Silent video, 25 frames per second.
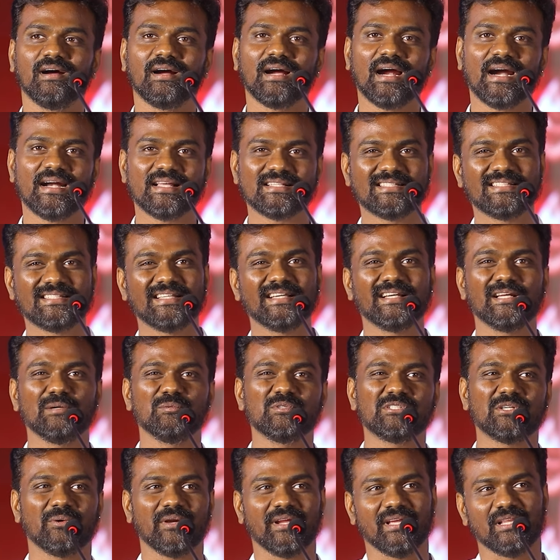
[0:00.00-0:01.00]
கடைசி
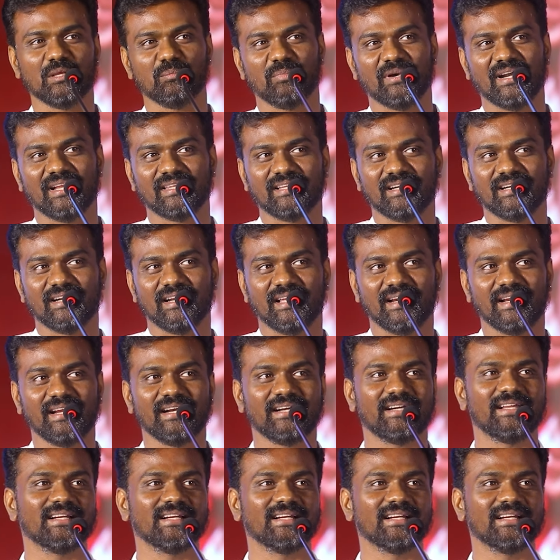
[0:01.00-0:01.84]
நிமிஷம் வரைக்கும் இந்த படத்தில் நிறைய